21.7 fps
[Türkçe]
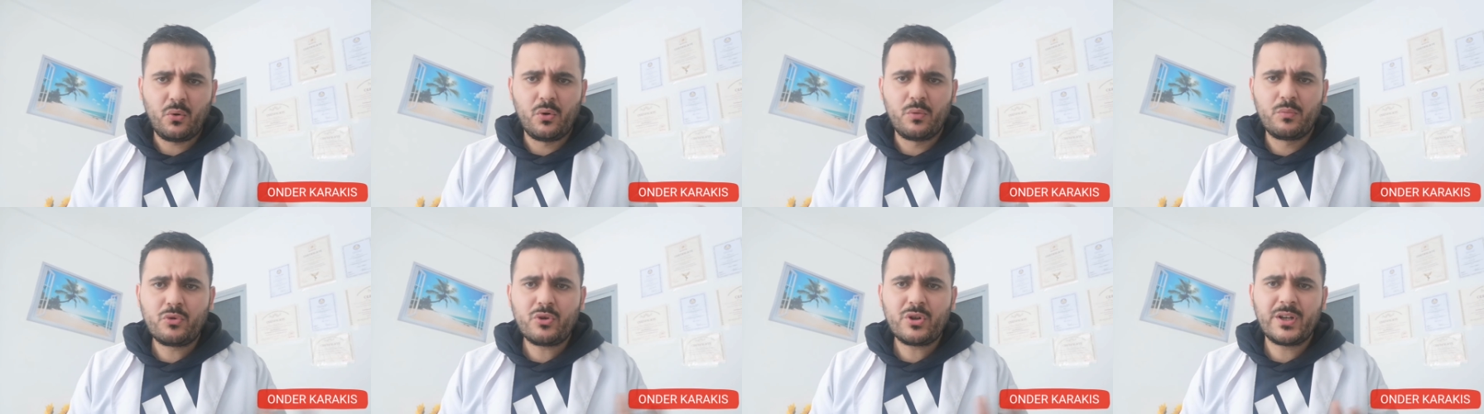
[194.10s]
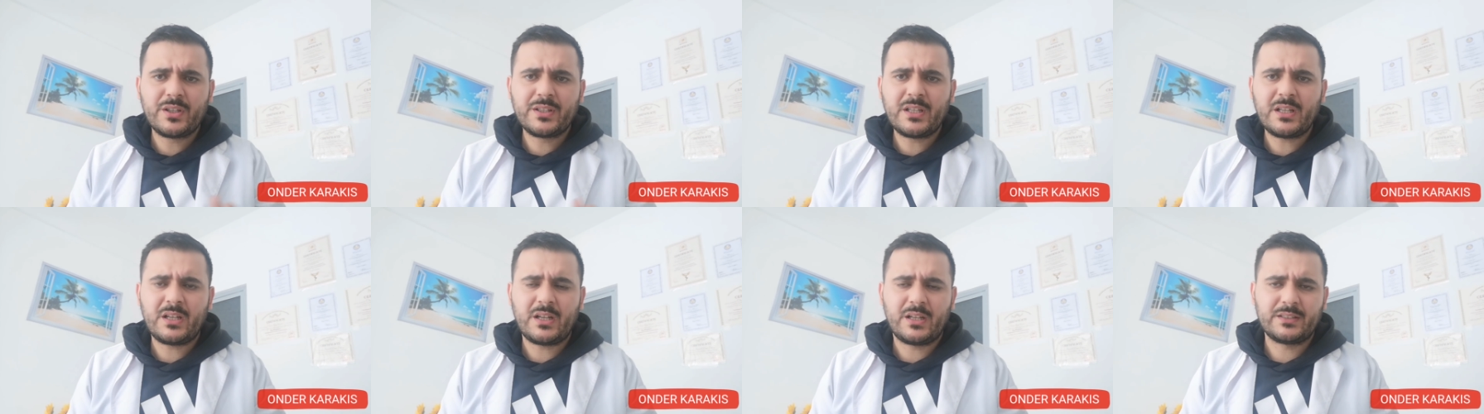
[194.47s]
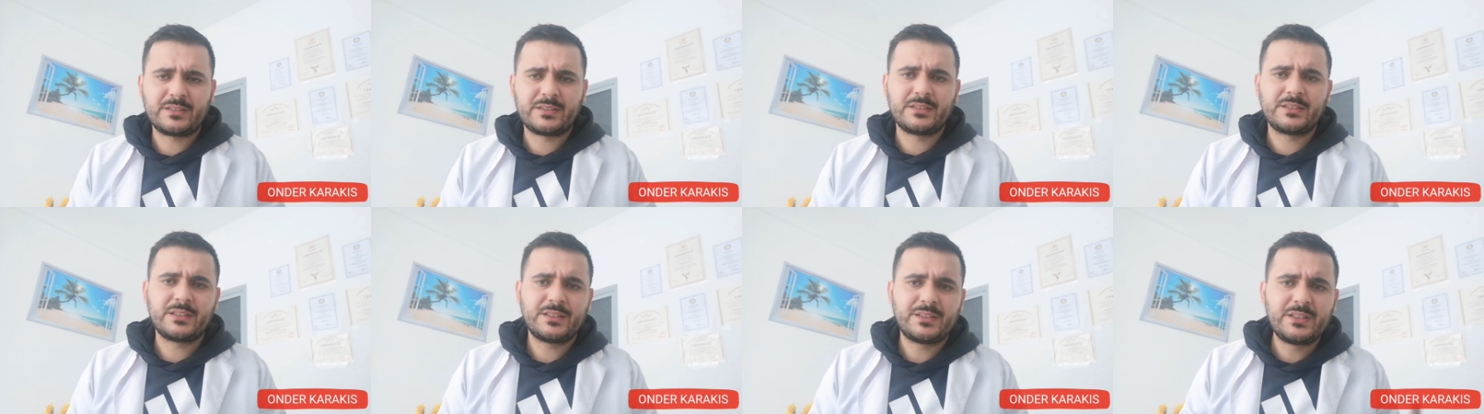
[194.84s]
omurgada
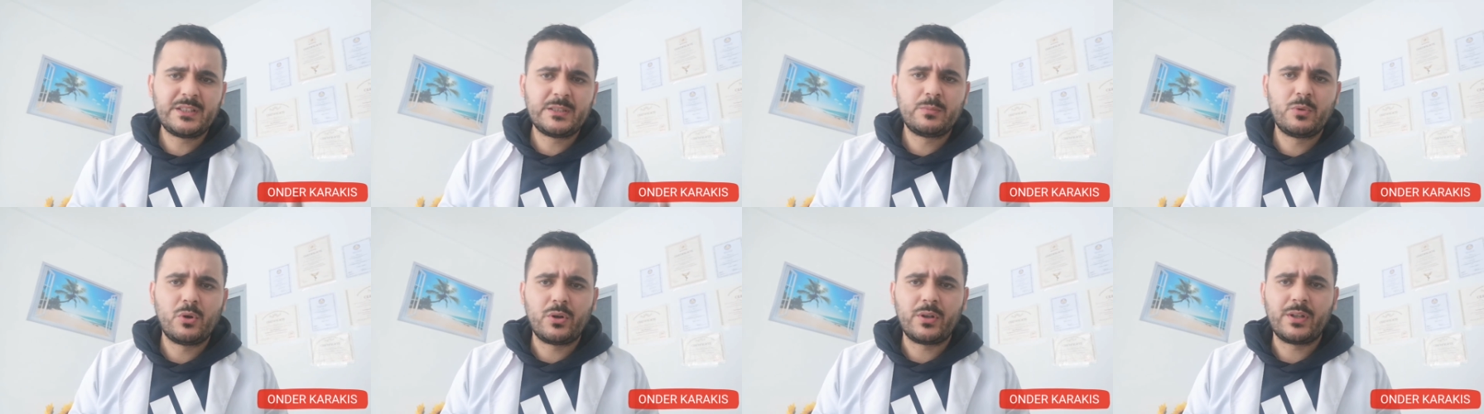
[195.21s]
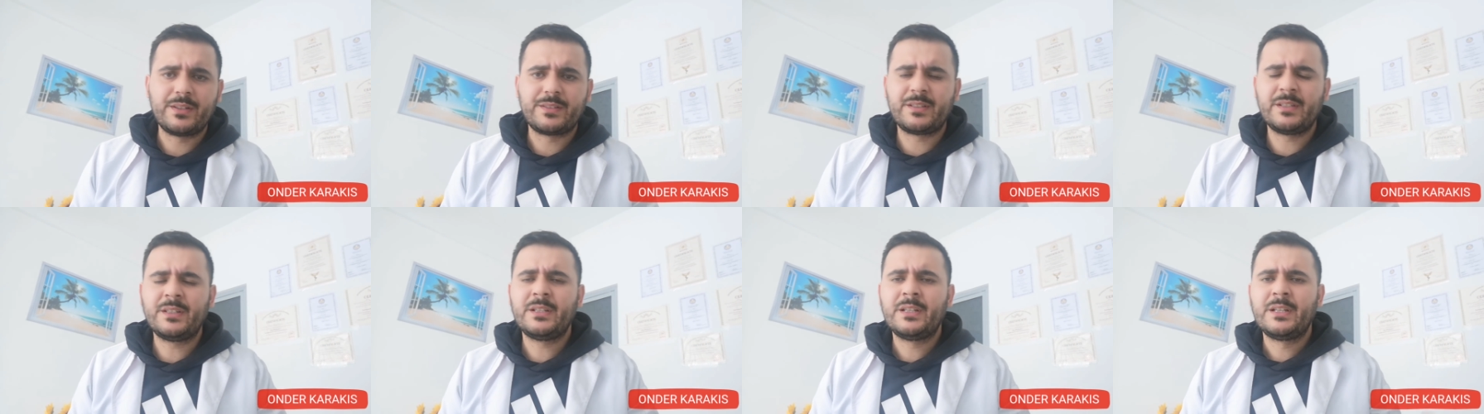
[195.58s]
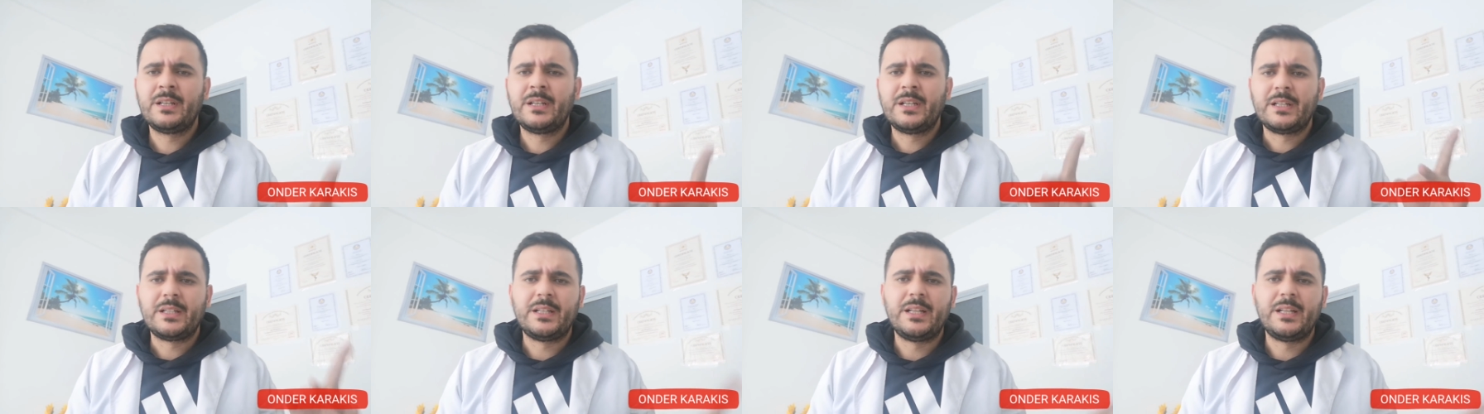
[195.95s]
aslında diz bölgesi